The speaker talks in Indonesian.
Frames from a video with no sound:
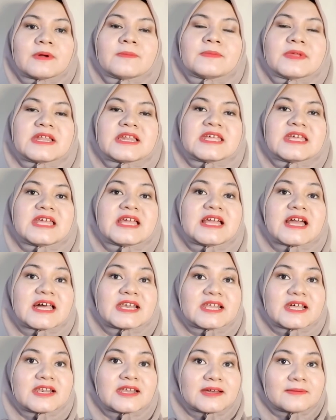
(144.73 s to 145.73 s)
memiliki
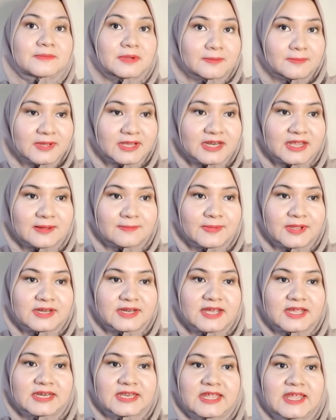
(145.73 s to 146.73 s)
kadar yang
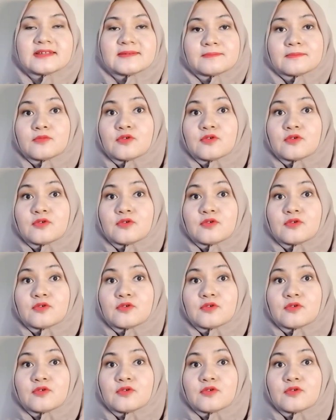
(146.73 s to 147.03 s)
berbeda-beda nih